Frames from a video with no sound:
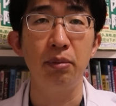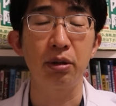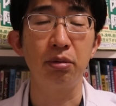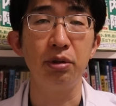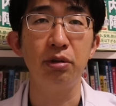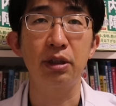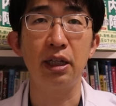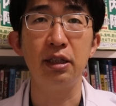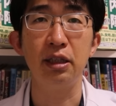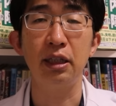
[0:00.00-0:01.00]
まあそういう
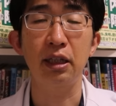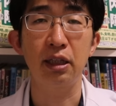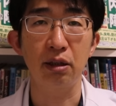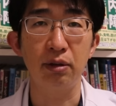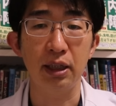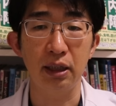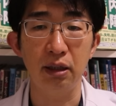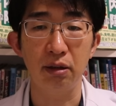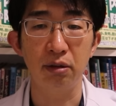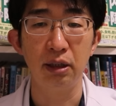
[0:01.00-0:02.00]
感じになっちゃうわけで
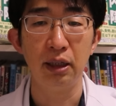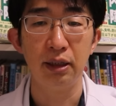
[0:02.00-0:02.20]
すよ。